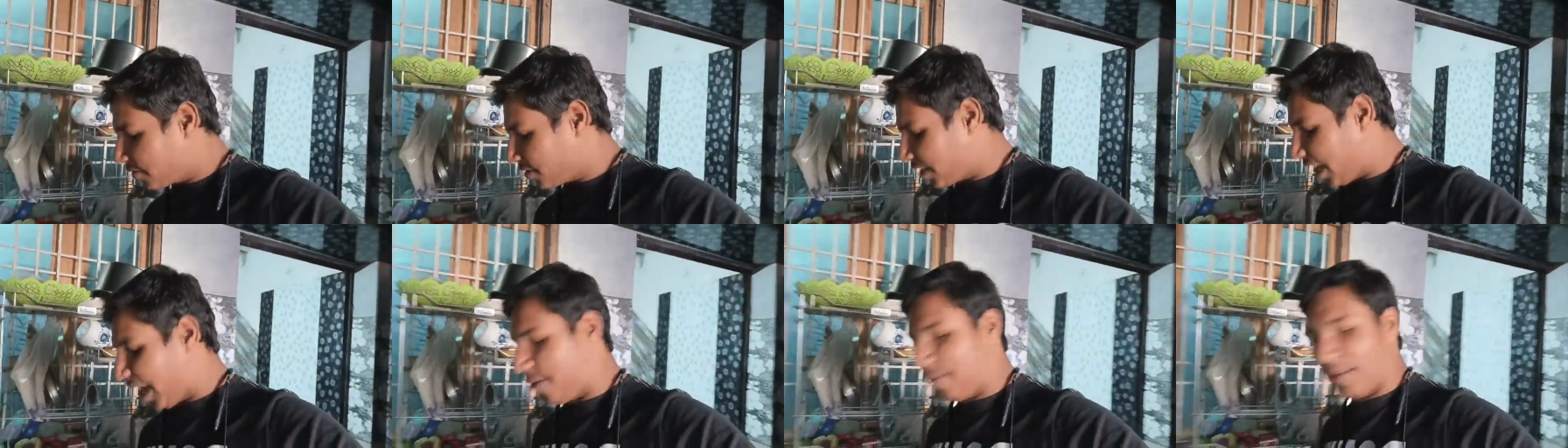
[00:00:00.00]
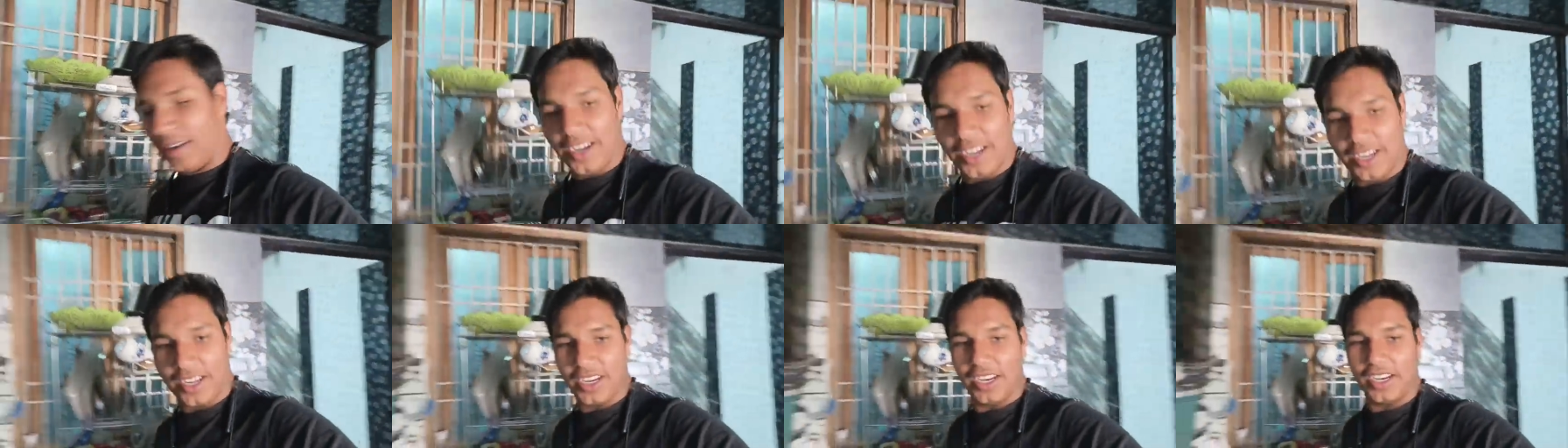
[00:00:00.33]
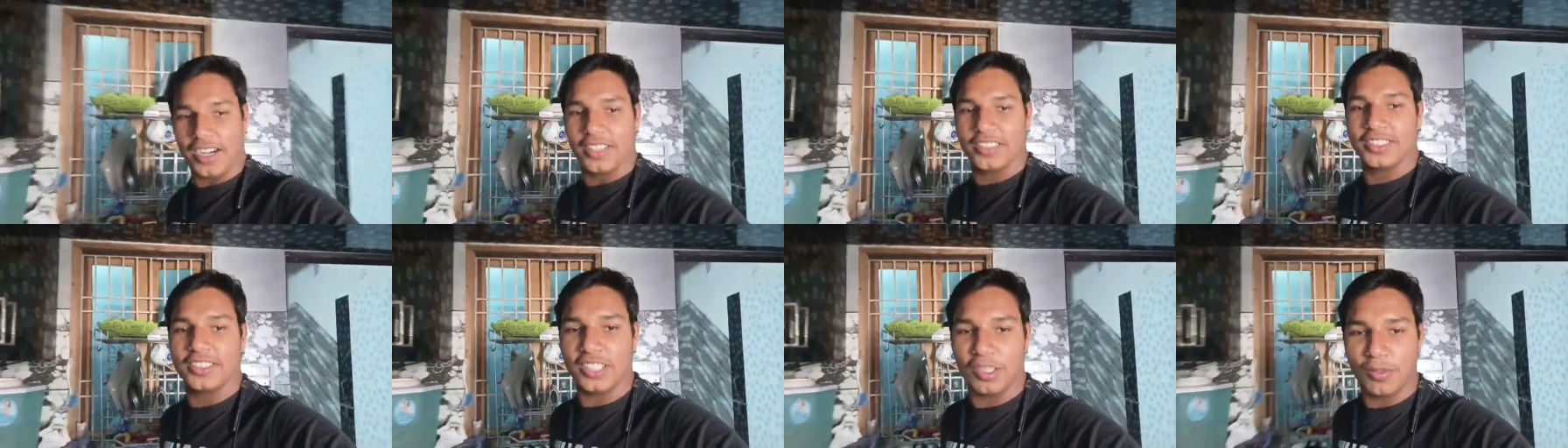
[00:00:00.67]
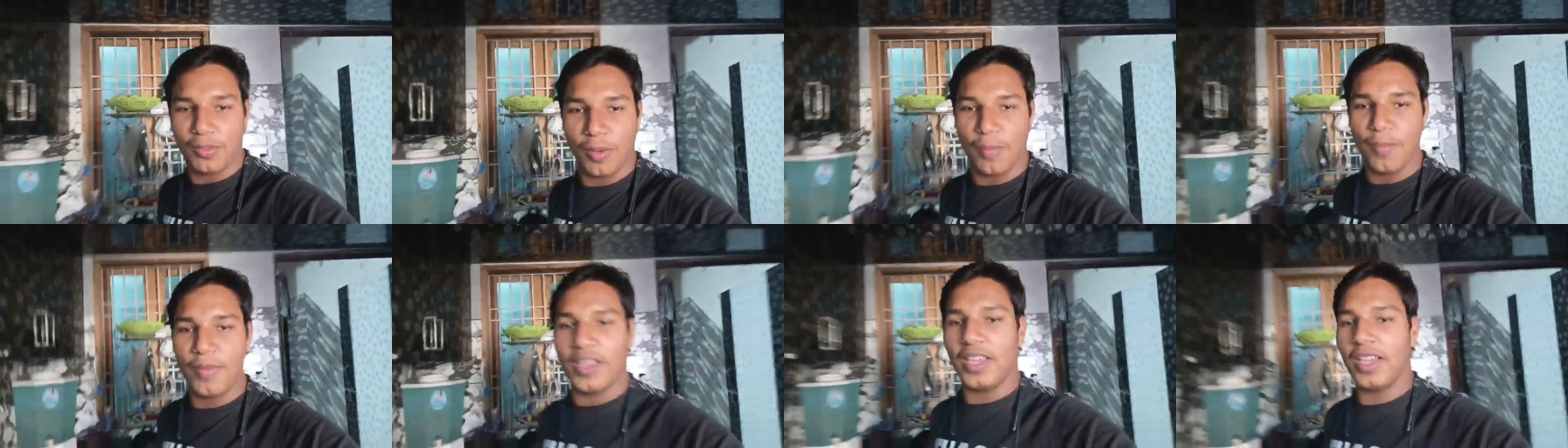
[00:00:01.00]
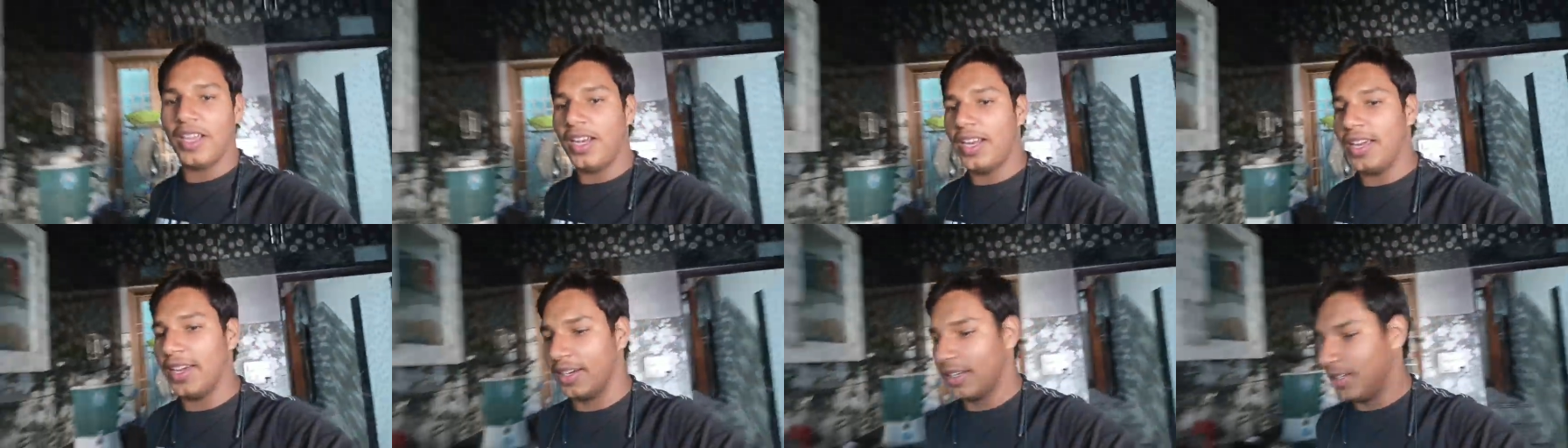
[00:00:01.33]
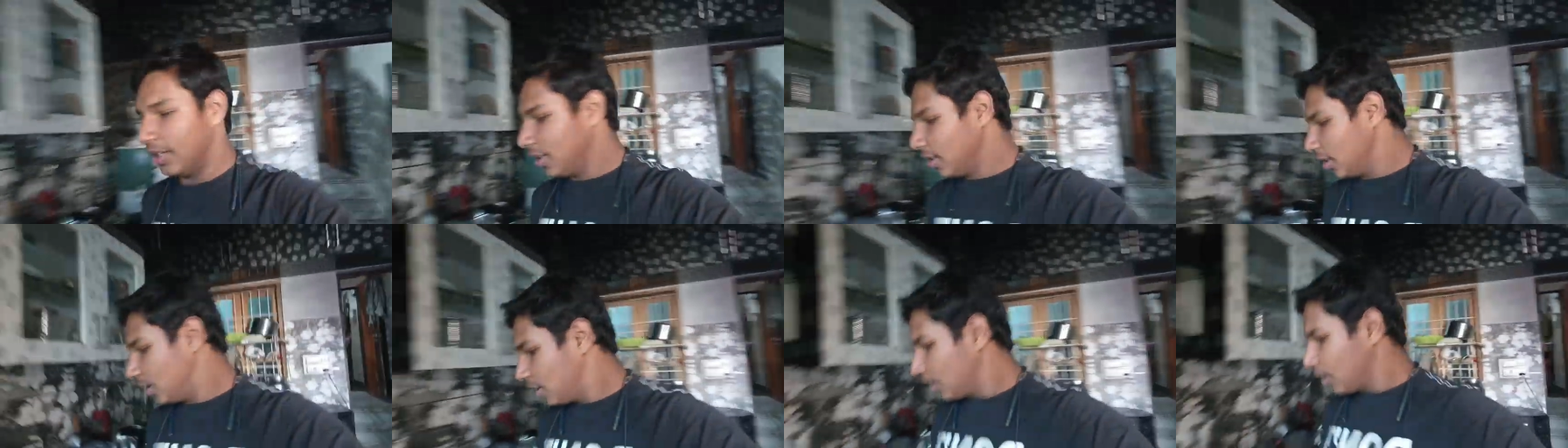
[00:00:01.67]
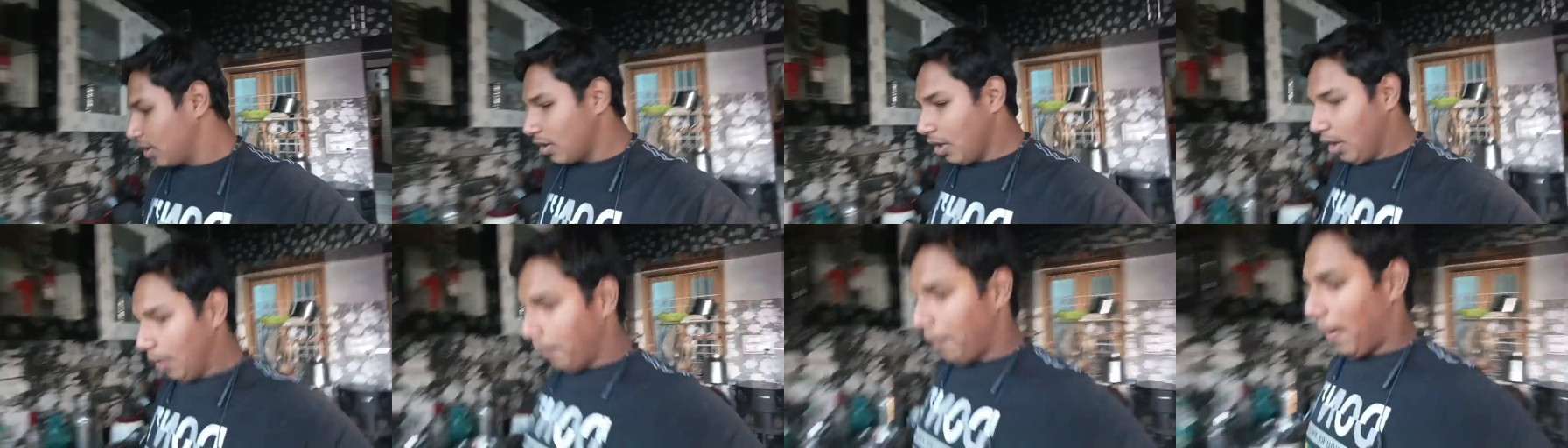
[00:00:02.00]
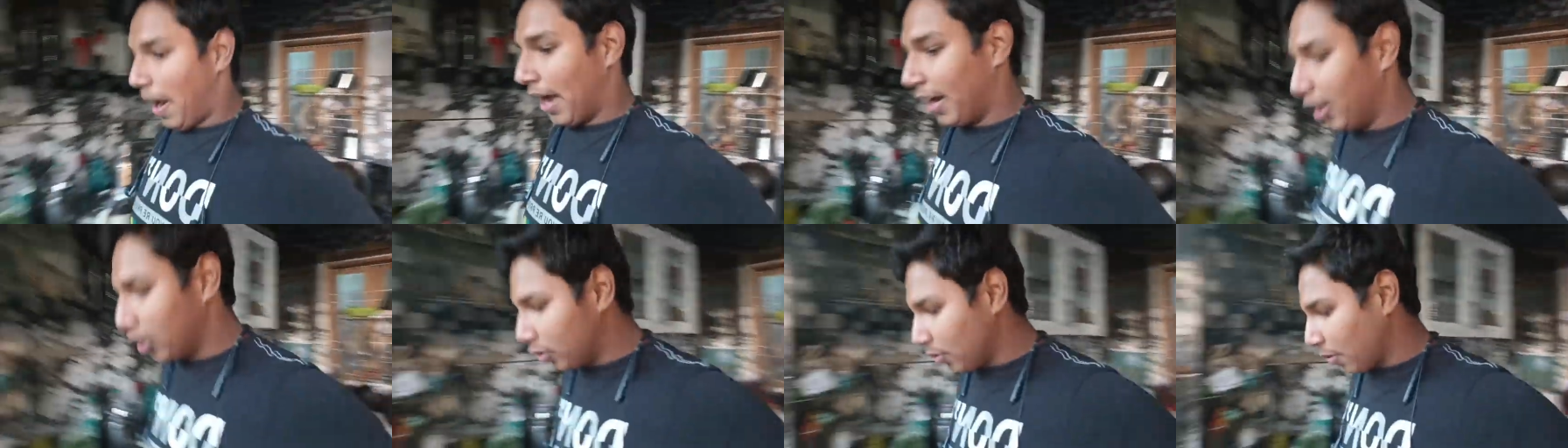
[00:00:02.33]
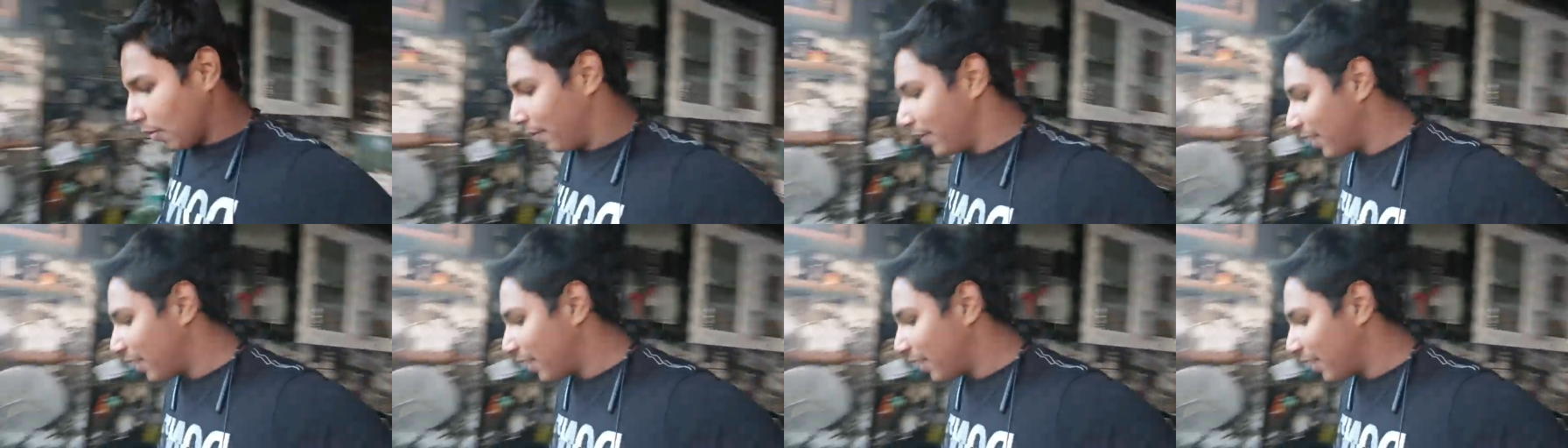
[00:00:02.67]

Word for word: चाय बनने के लिए रख देता हूँ मम्मी के लिए पानी तो